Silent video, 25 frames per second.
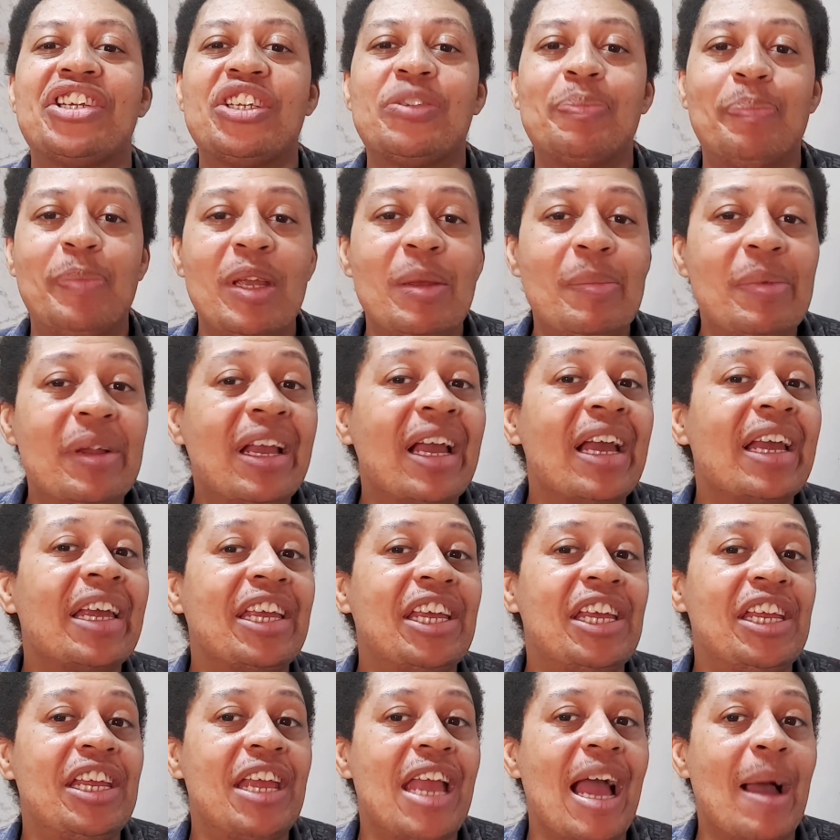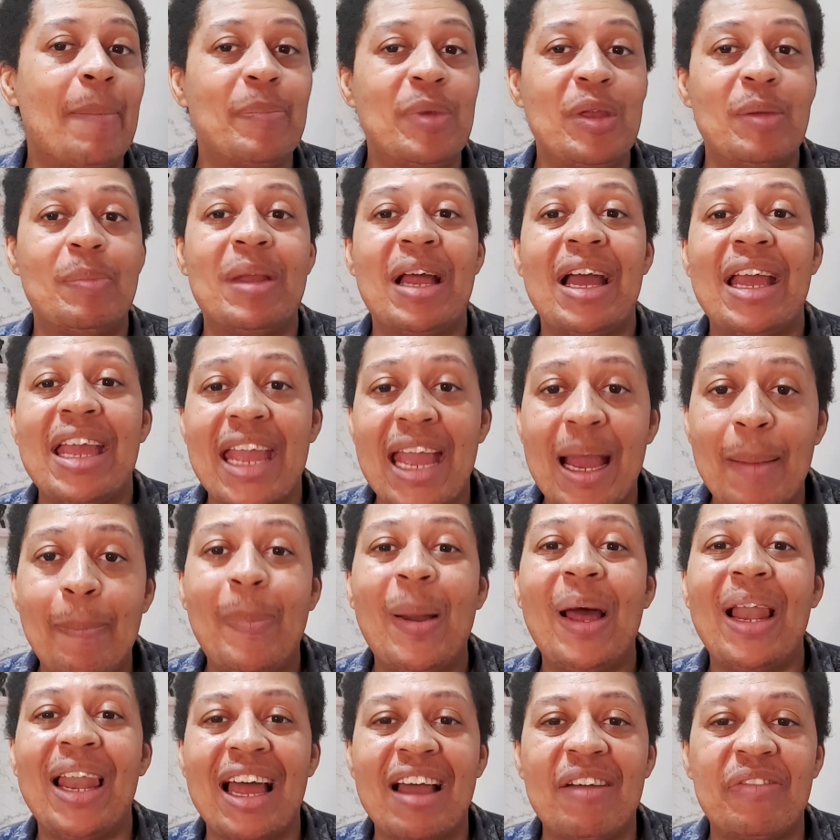bíblicas que a Bíblia é a
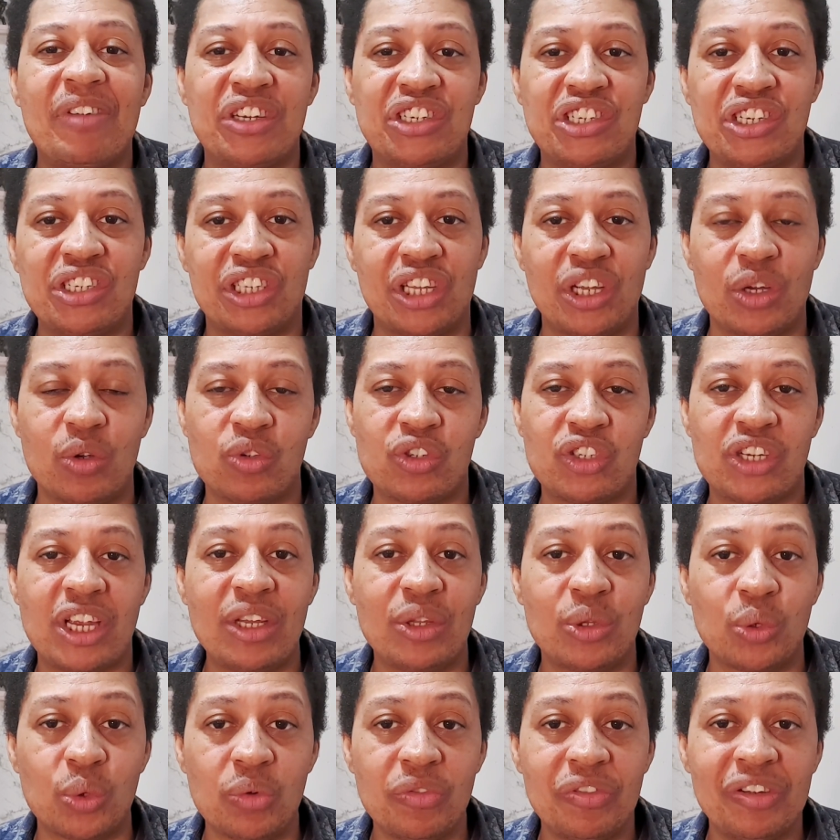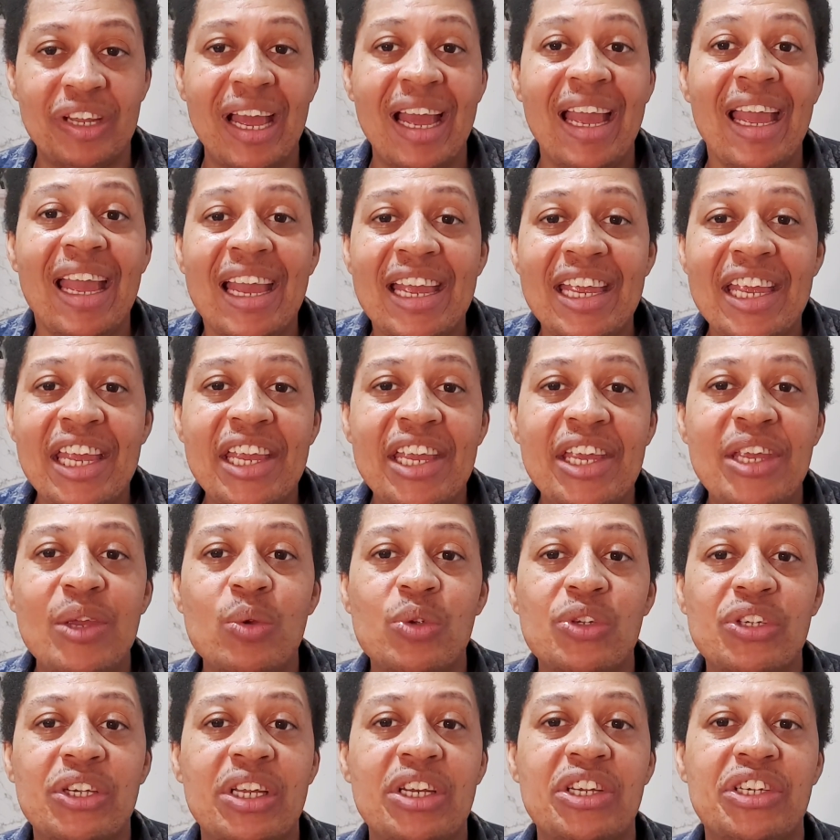palavra de Deus, sem dúvida, e que
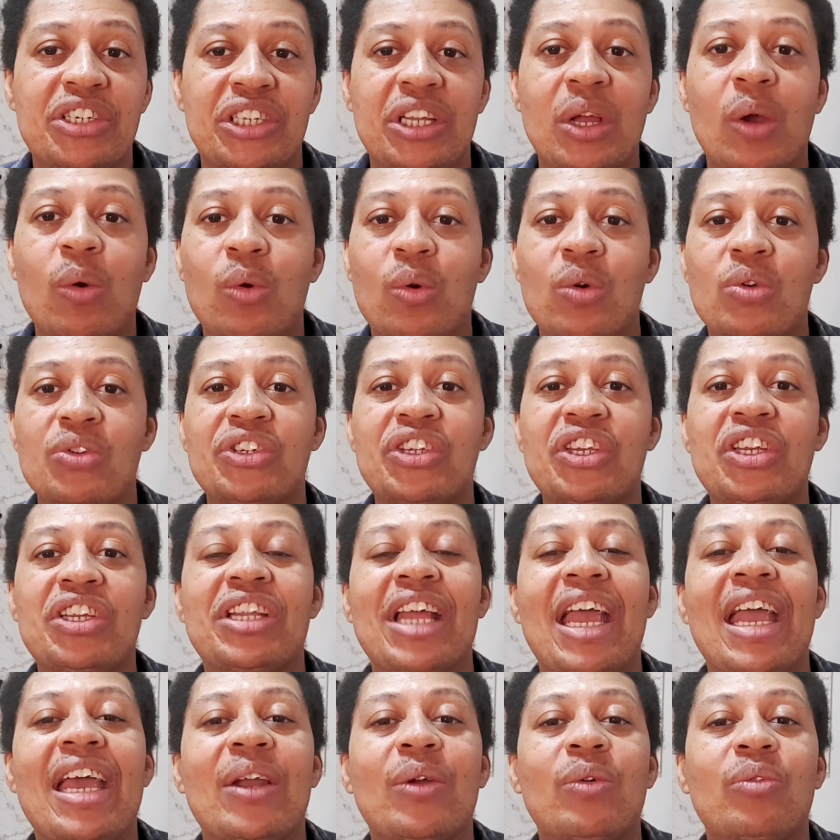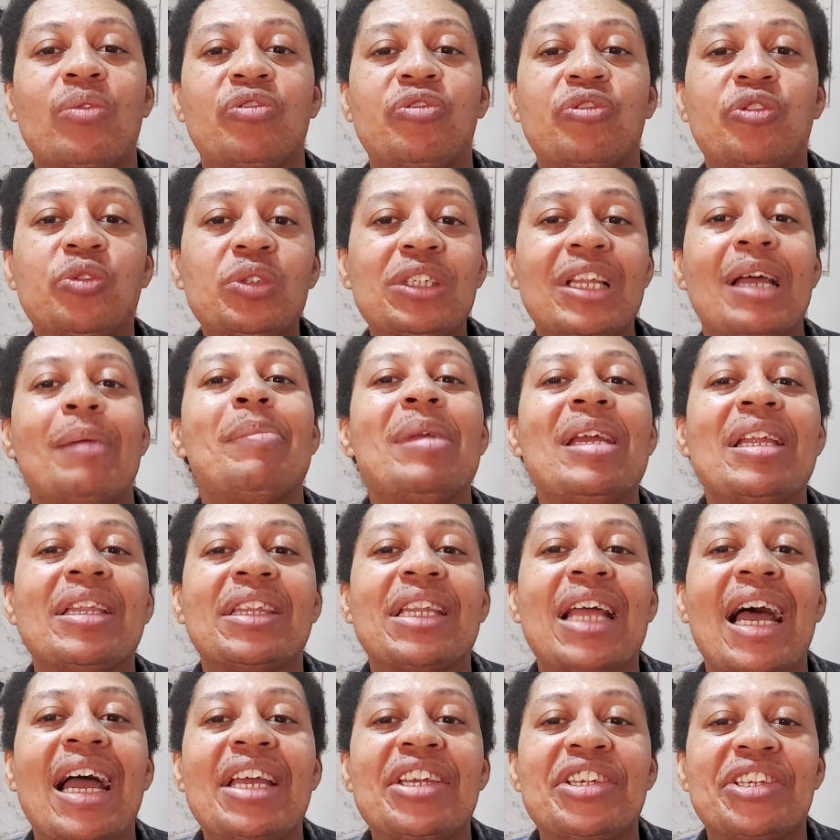os cristãos consideram
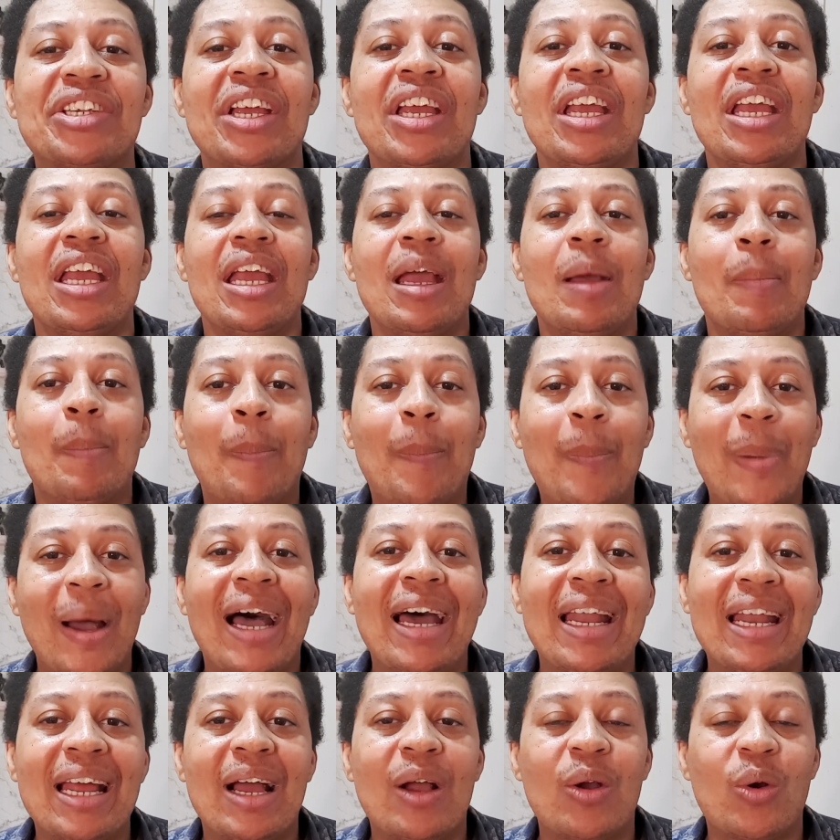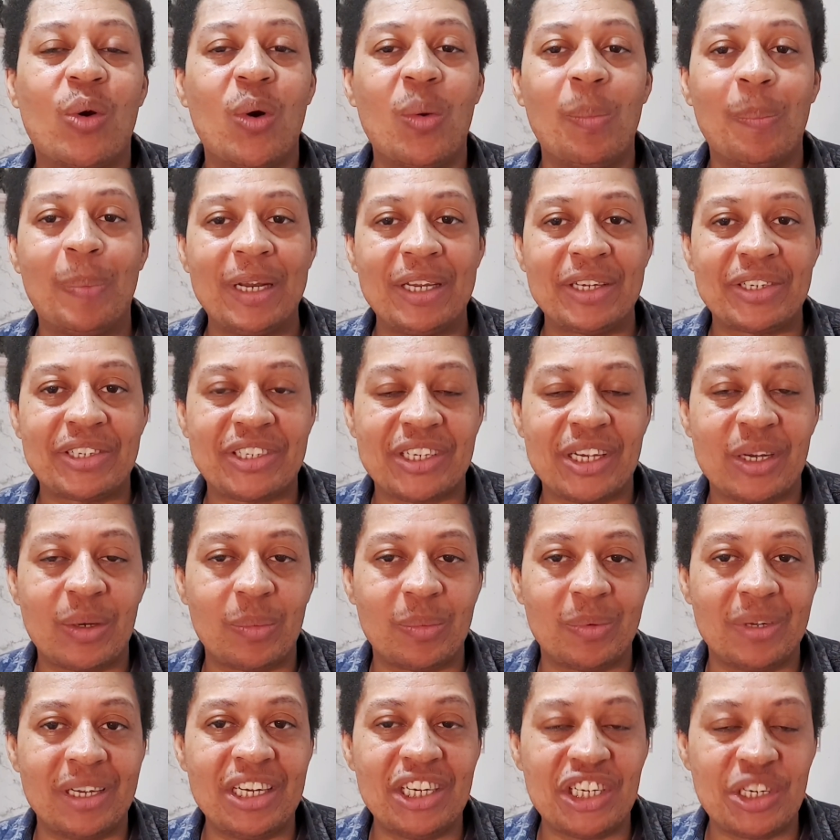fundamentais para a compreensão
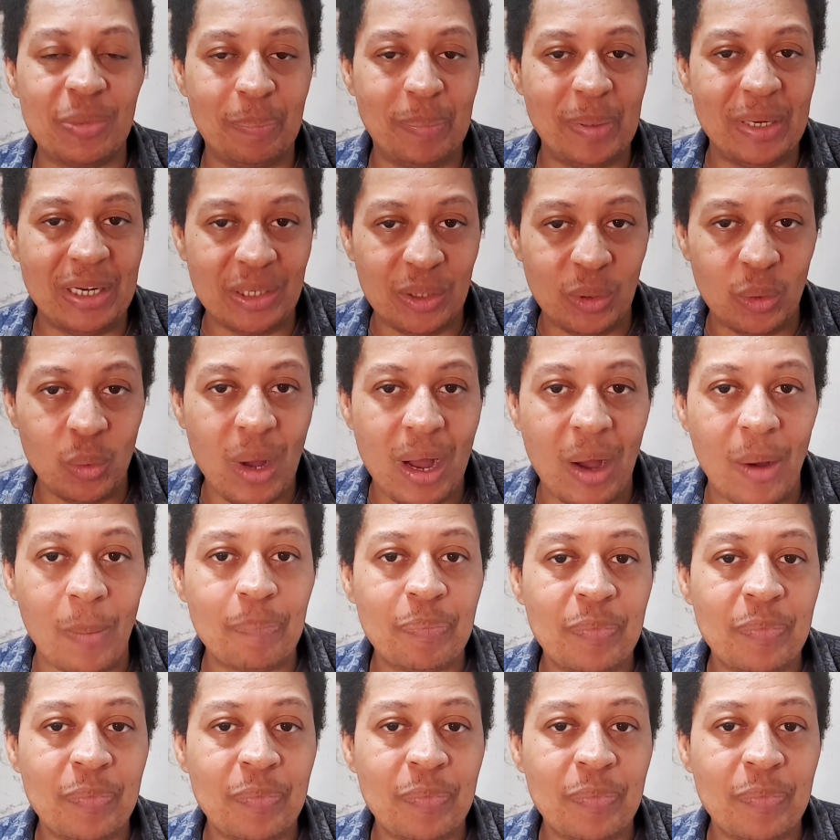espiritual.